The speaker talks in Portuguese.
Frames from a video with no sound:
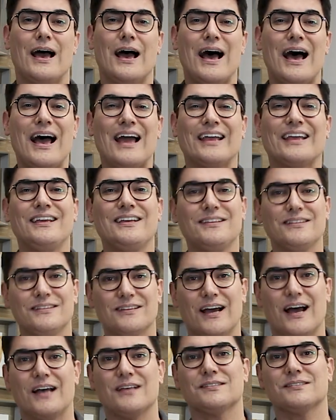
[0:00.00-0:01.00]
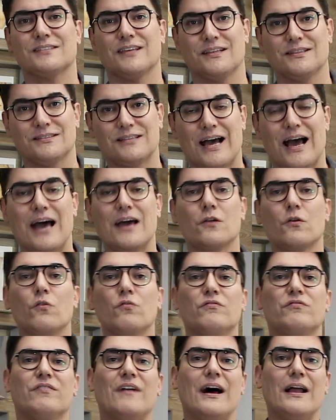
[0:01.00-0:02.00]
ainda aceitar
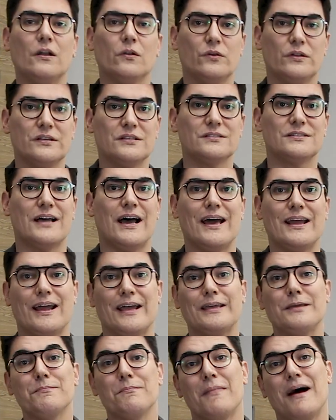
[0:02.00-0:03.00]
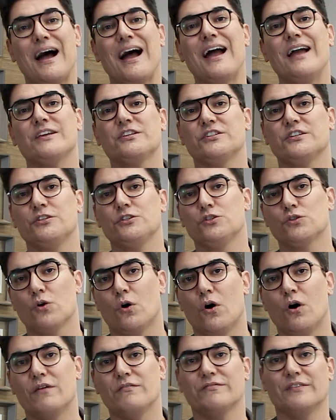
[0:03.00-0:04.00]
ou valorizar a imagem
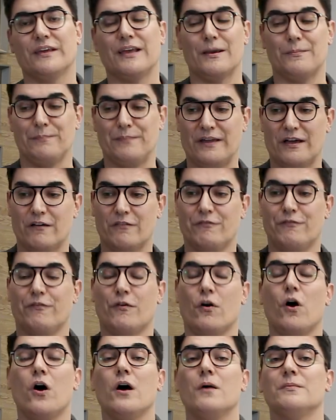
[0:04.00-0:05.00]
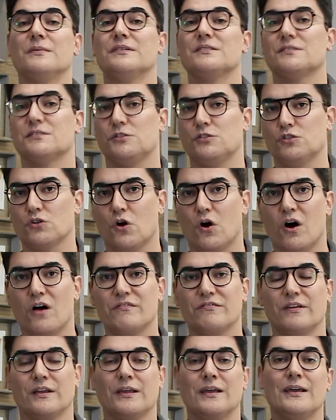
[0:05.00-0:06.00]
jovem, a performance
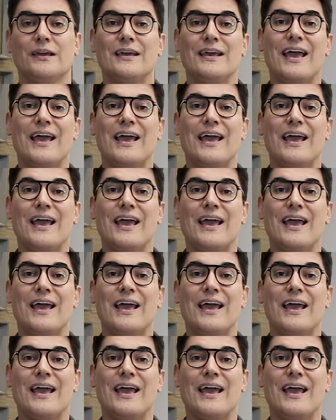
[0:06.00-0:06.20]
jovem,